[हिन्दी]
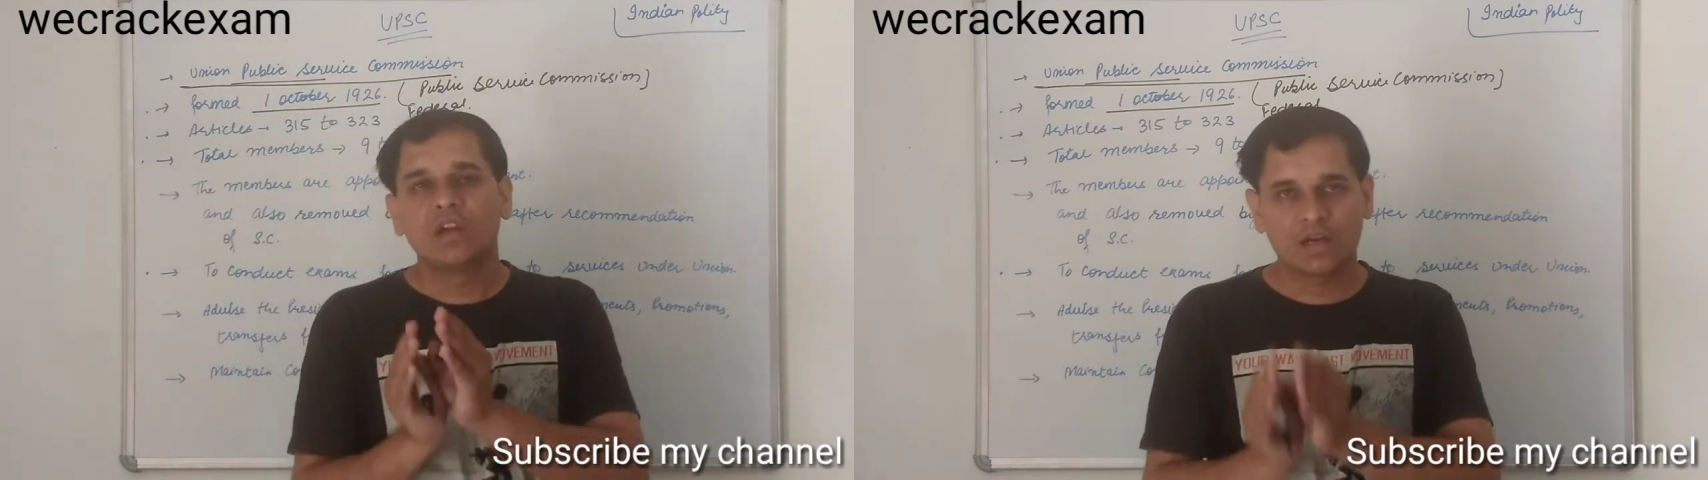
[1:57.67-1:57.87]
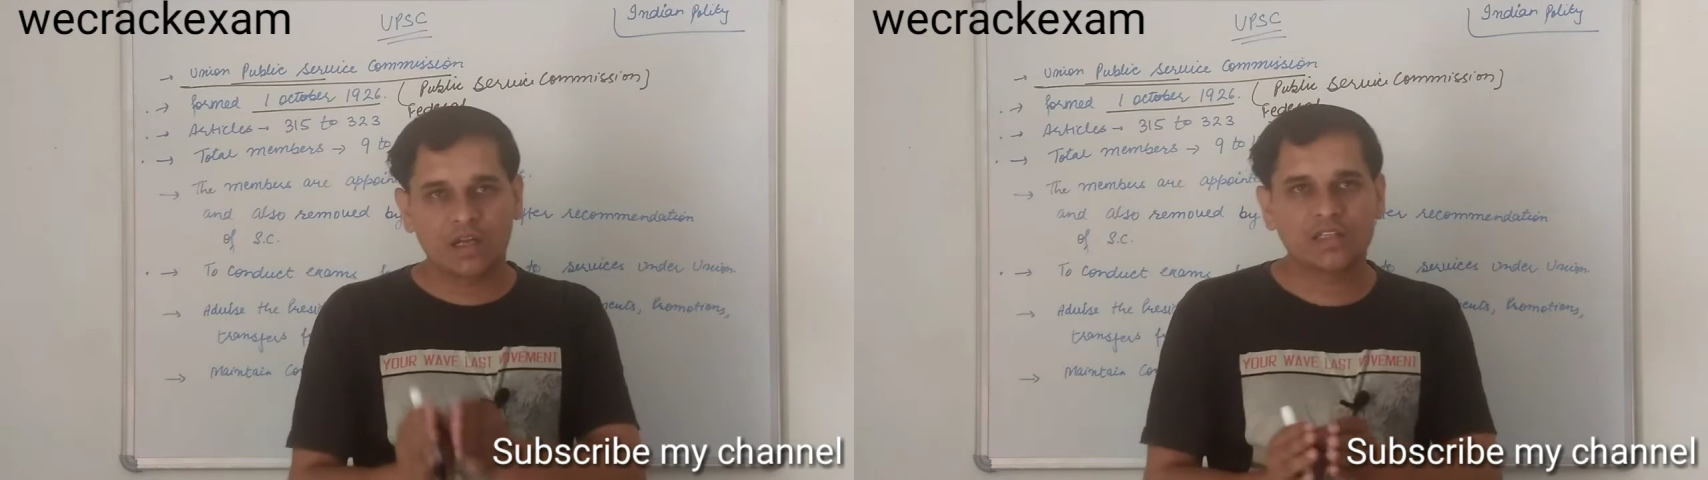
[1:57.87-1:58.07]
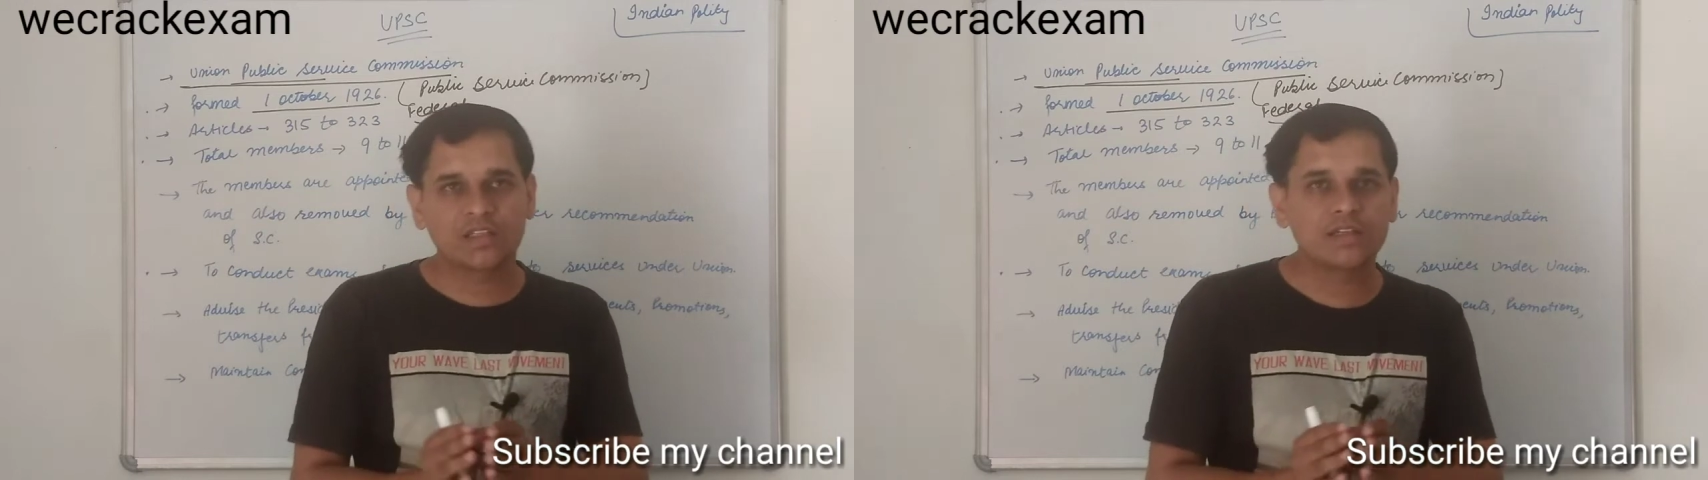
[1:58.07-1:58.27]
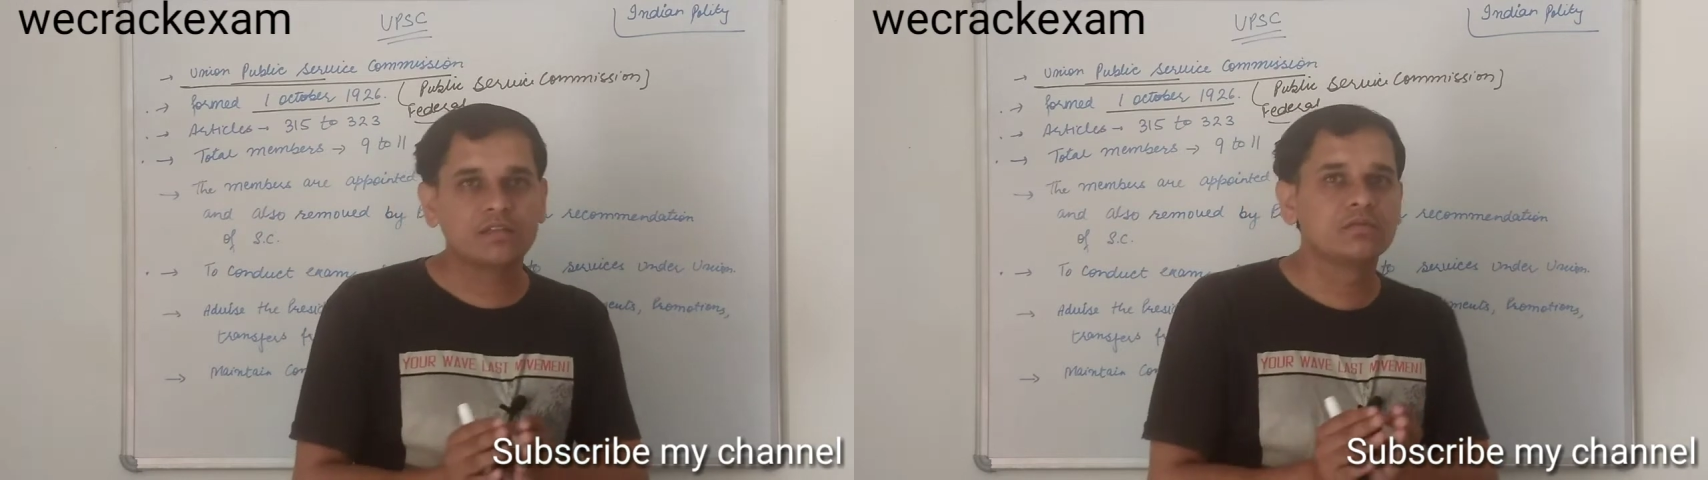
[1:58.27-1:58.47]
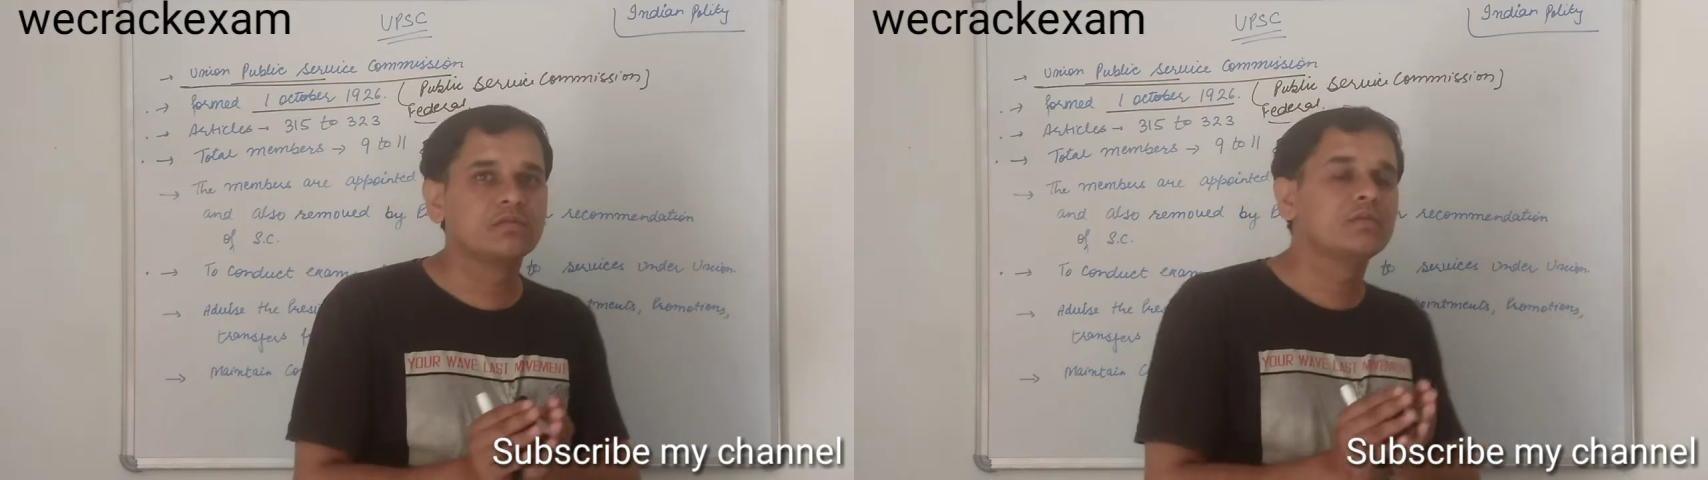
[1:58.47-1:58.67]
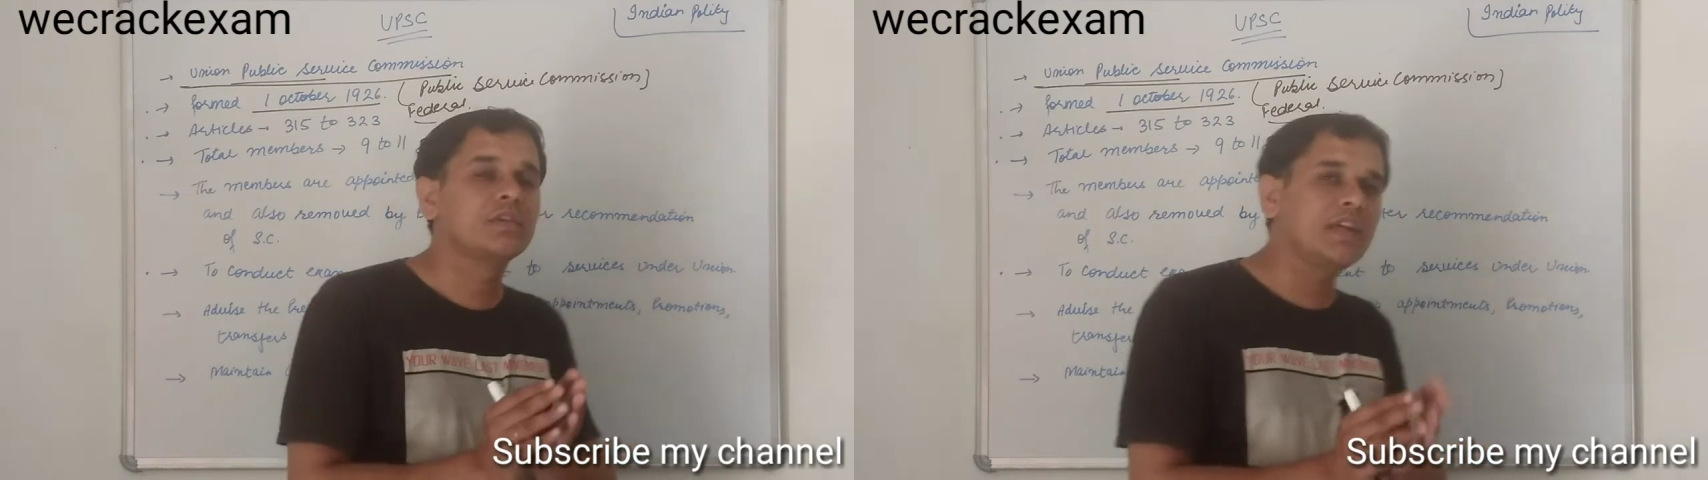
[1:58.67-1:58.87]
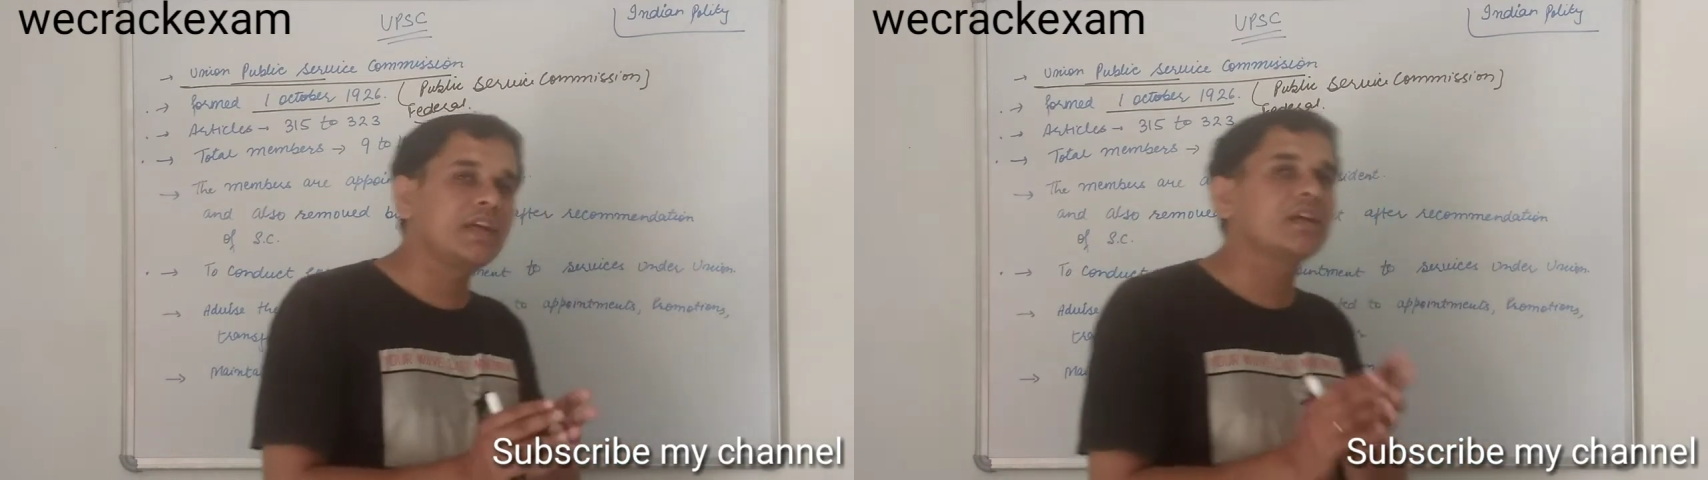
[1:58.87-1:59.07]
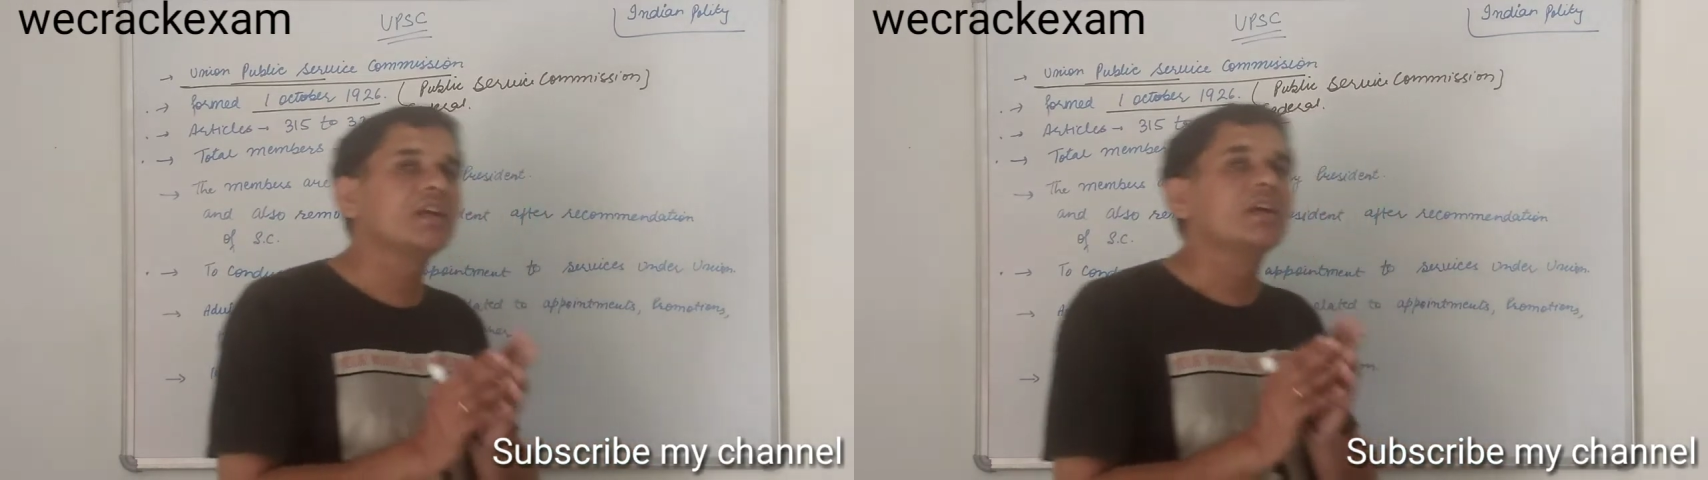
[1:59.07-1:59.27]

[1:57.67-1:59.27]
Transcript: करा था ठीक है